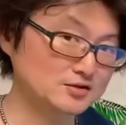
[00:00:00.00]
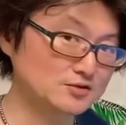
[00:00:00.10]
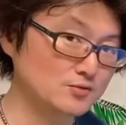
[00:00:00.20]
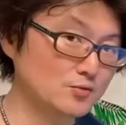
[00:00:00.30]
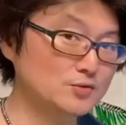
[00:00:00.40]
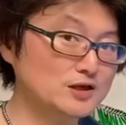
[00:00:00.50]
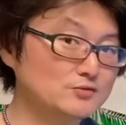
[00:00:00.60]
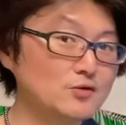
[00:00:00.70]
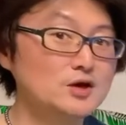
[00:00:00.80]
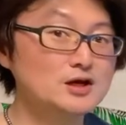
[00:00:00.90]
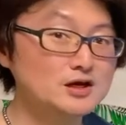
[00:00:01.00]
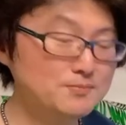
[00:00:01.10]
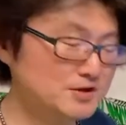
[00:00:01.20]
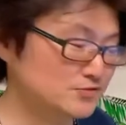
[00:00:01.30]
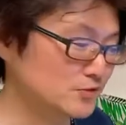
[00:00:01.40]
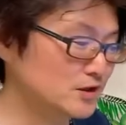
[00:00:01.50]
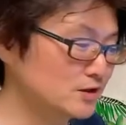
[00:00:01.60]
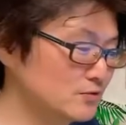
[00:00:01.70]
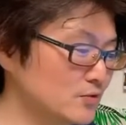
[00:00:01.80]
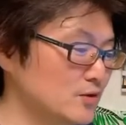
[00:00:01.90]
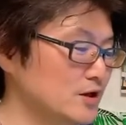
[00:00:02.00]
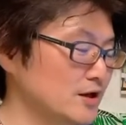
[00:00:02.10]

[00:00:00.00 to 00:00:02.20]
の方だとやっぱりそれだけの、